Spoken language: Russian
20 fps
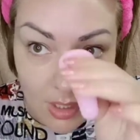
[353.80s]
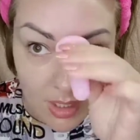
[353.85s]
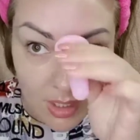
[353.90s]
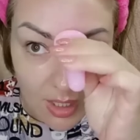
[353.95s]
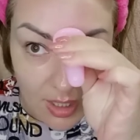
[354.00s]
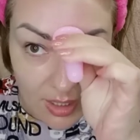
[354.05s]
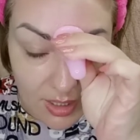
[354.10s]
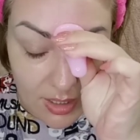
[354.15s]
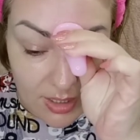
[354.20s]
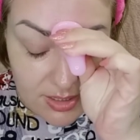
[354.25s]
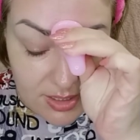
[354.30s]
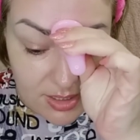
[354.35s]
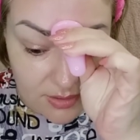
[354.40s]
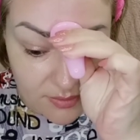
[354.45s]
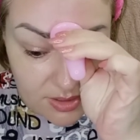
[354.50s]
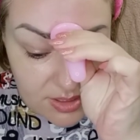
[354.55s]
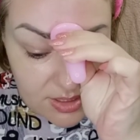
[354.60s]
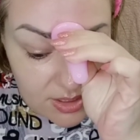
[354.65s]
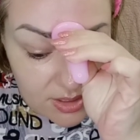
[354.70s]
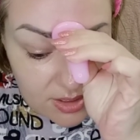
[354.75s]
И если вы
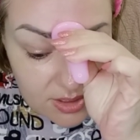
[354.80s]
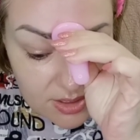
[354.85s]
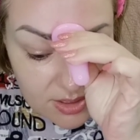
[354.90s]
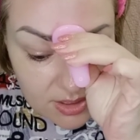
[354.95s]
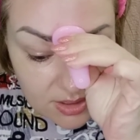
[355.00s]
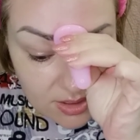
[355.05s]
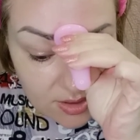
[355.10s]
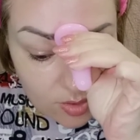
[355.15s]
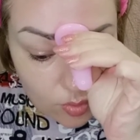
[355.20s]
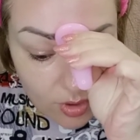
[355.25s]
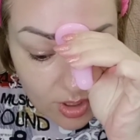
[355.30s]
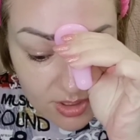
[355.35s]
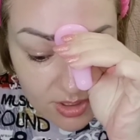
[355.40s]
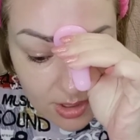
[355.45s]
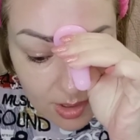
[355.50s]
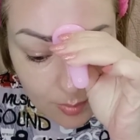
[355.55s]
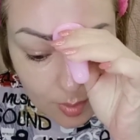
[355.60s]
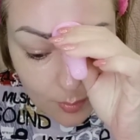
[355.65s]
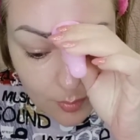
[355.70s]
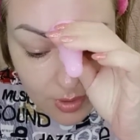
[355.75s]
делаете это, ну, хотя
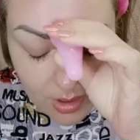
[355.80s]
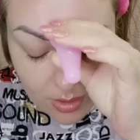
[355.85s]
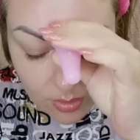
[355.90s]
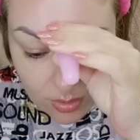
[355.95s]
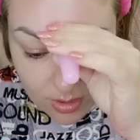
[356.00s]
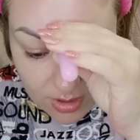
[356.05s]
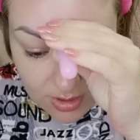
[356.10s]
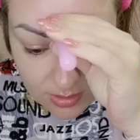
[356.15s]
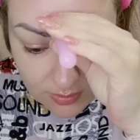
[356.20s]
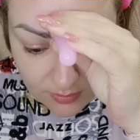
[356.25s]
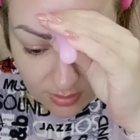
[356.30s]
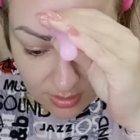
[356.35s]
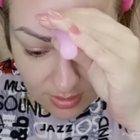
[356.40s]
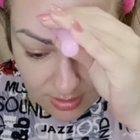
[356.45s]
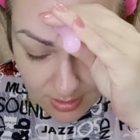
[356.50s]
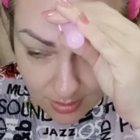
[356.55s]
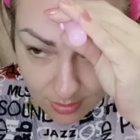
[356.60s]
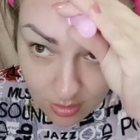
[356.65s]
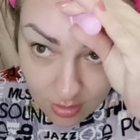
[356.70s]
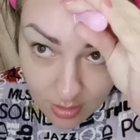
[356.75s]
бы пару раз в
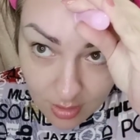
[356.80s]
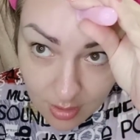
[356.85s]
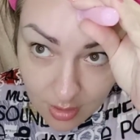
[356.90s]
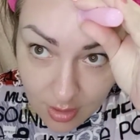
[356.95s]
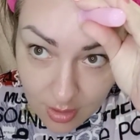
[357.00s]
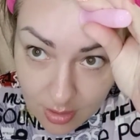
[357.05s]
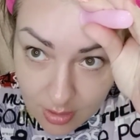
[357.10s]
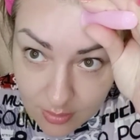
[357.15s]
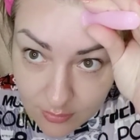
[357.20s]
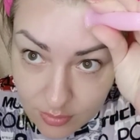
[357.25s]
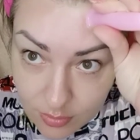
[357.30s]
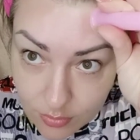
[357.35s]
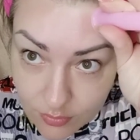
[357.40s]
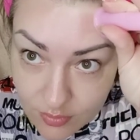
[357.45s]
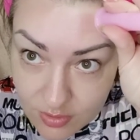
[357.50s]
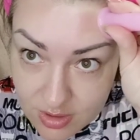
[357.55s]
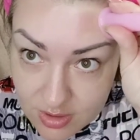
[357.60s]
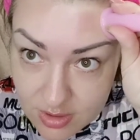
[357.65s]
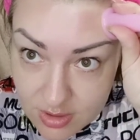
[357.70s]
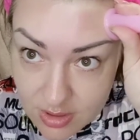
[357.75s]
неделю, вы
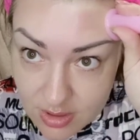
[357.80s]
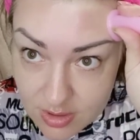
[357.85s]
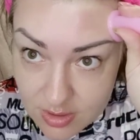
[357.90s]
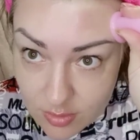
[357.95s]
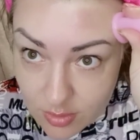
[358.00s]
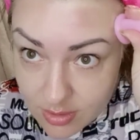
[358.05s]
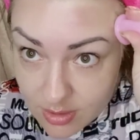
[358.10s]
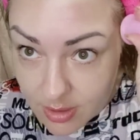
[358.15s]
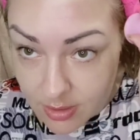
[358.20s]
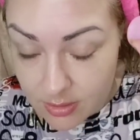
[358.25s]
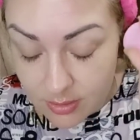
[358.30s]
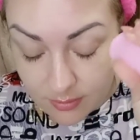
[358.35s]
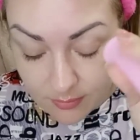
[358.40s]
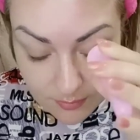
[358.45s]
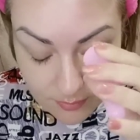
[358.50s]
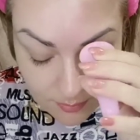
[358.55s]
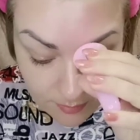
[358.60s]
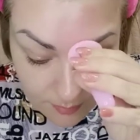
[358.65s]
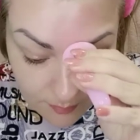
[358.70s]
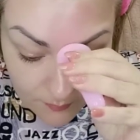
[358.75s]
увидите результат
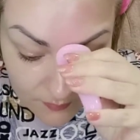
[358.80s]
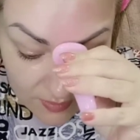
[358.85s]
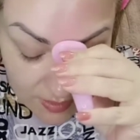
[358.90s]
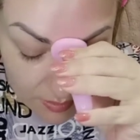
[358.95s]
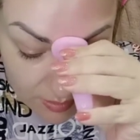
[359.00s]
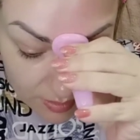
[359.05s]
на